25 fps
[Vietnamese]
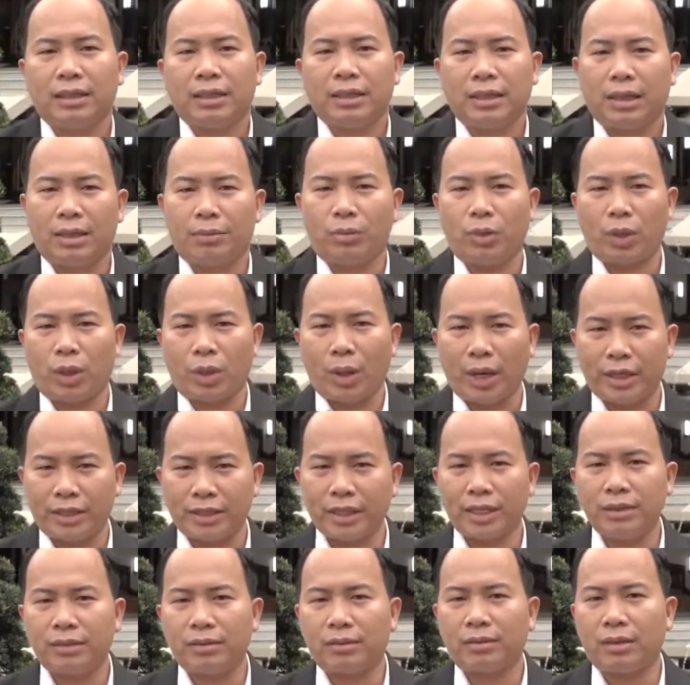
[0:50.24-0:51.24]
là một hoạt
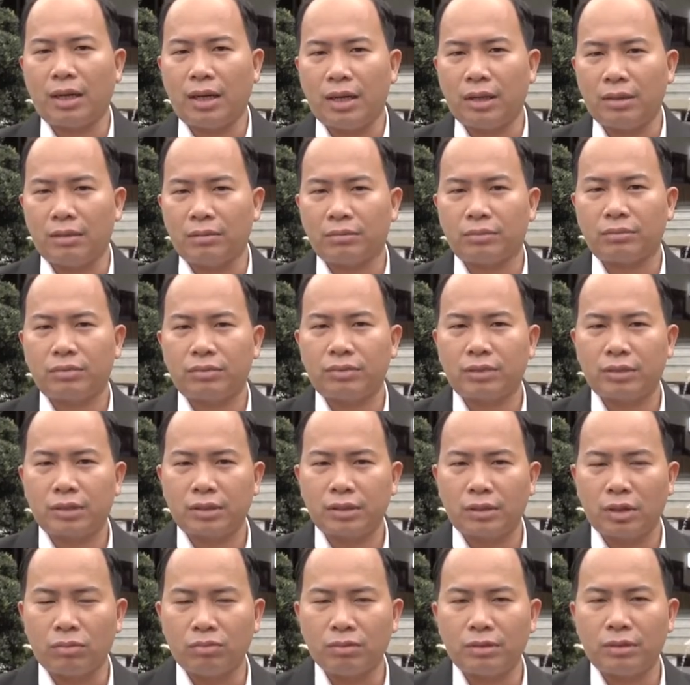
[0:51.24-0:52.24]
chất
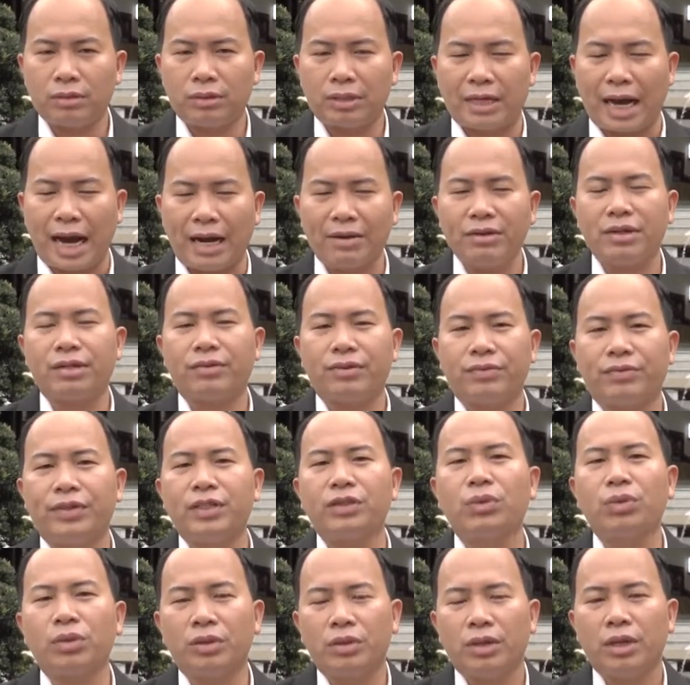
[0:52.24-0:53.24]
giống kháng được cái
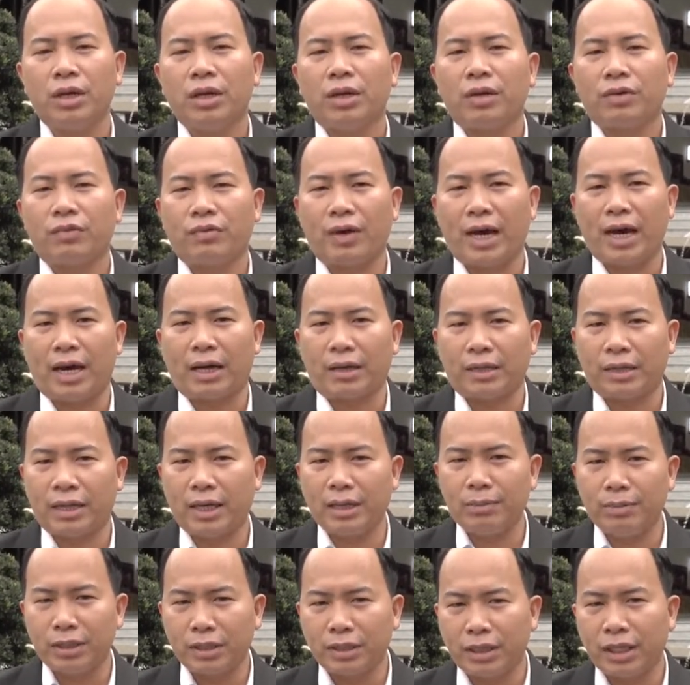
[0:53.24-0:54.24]
virus, và
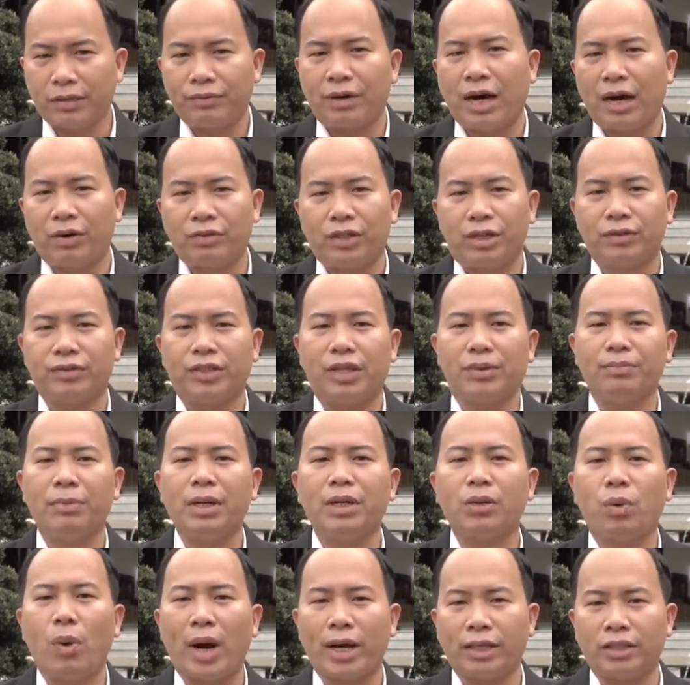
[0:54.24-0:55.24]
khi mà xịt vào thì sẽ
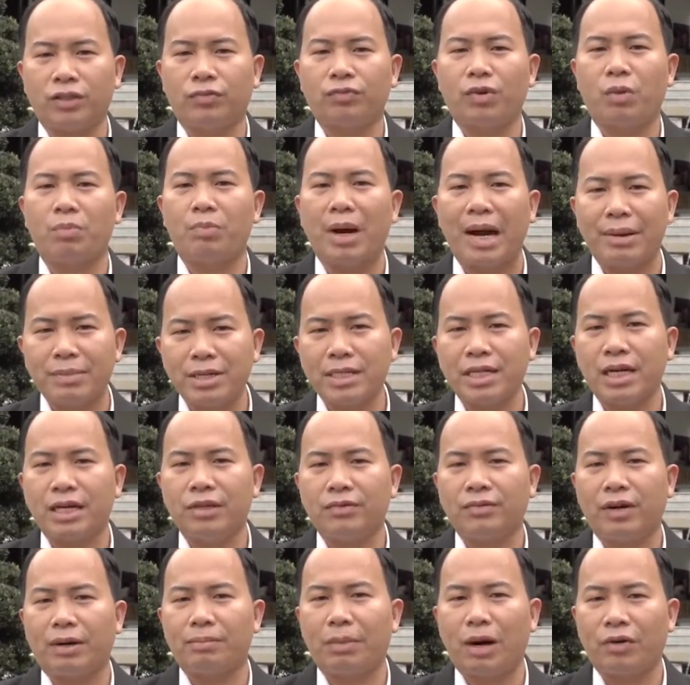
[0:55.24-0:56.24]
bất hoạt trong vòng 30
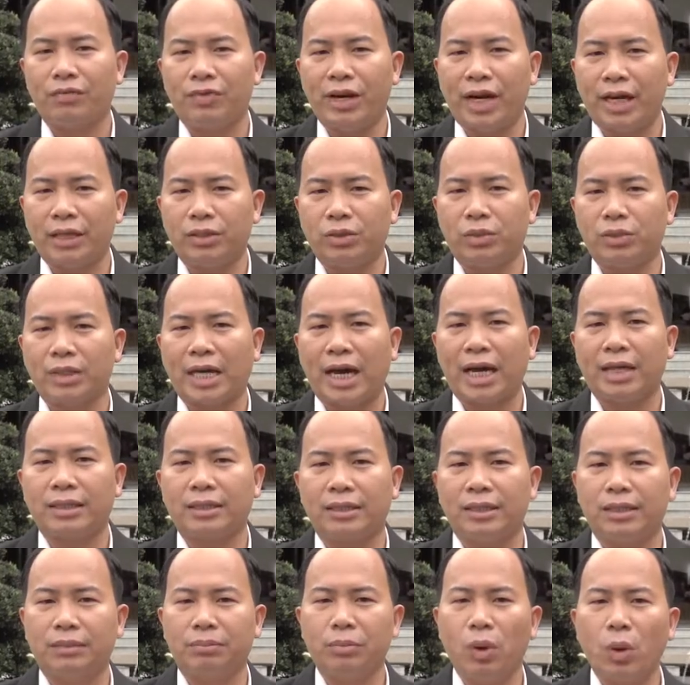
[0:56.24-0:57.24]
giây và bảo vệ chúng ta
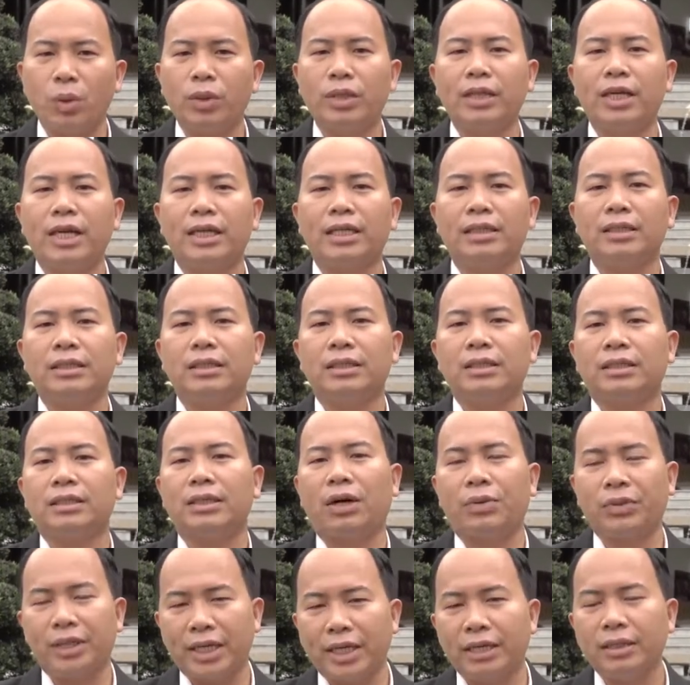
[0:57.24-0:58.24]
từ 4 đến
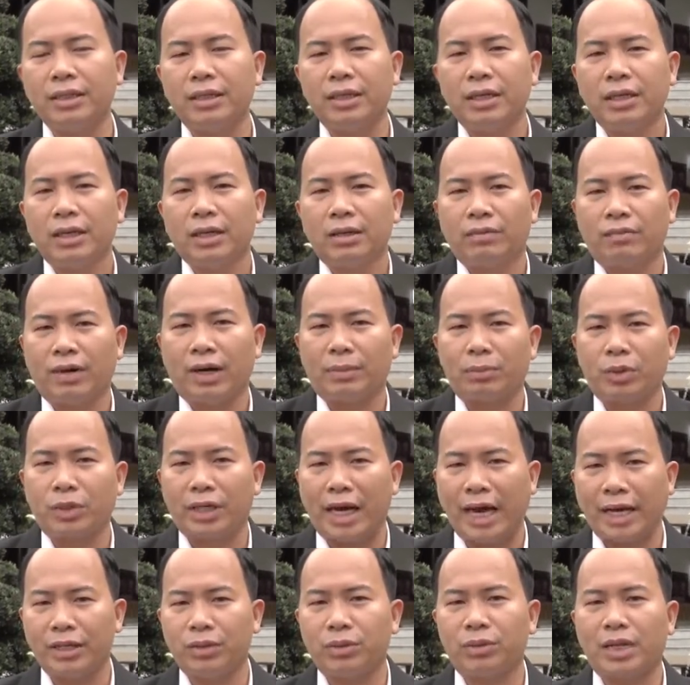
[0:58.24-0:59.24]
6 tiếng. Và một
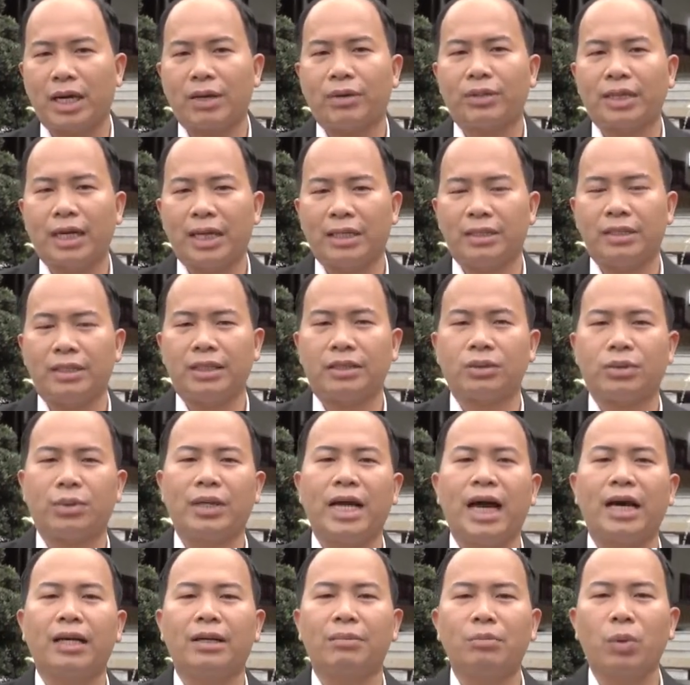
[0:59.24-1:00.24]
ngày chúng ta có thể xịt tối
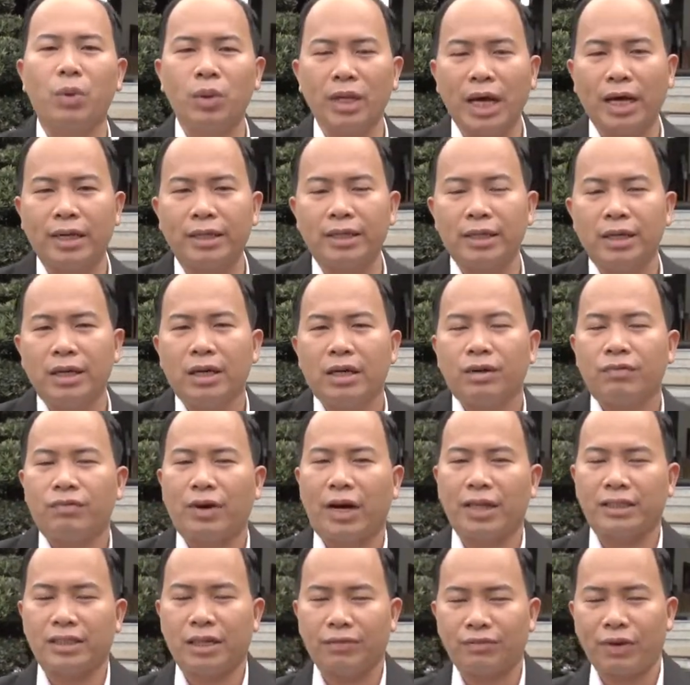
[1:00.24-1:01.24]
đa là 4 lần.
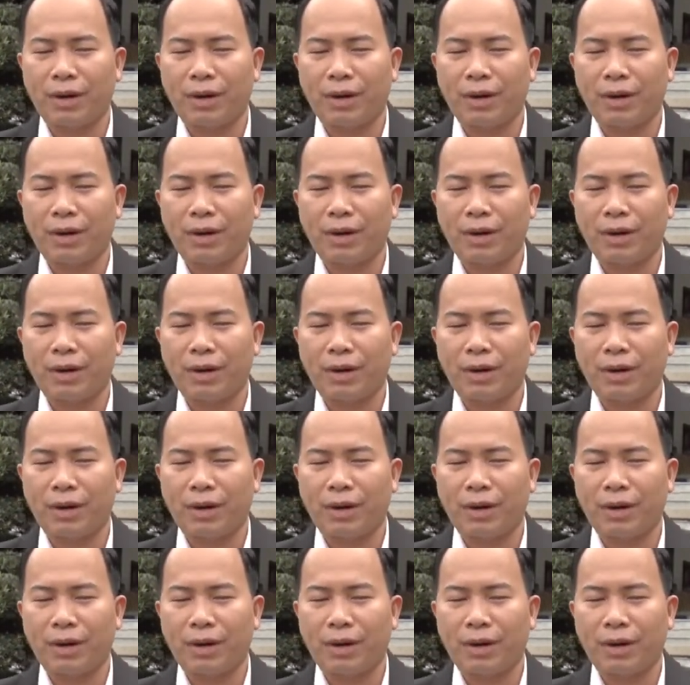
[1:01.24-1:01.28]
Và sản